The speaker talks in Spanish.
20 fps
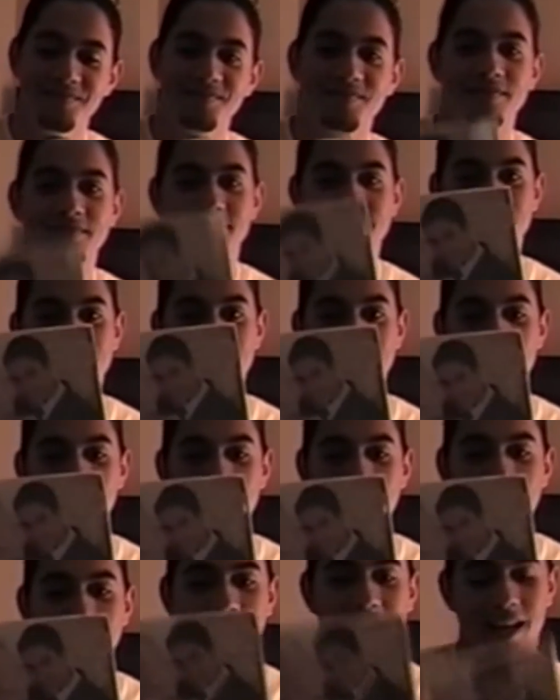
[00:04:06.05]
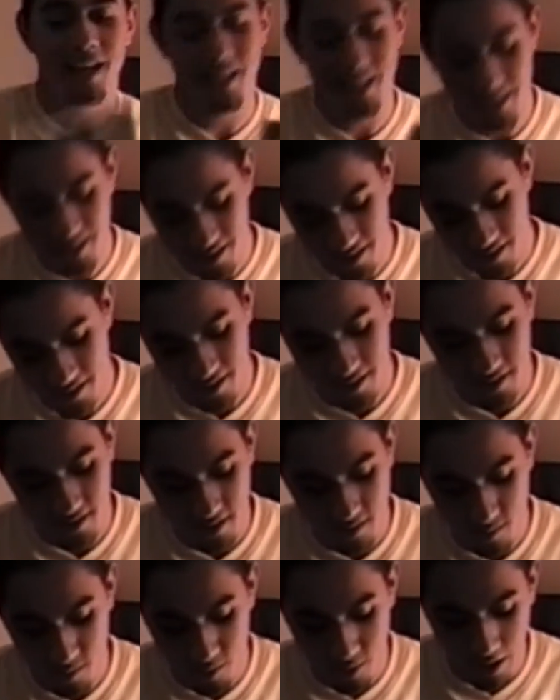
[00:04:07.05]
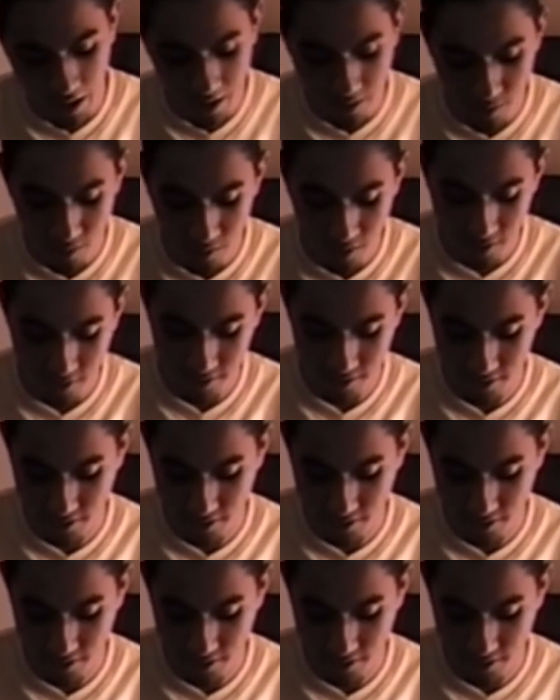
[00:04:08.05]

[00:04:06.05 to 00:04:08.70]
¿Ya? Míralo acá. Por dentro.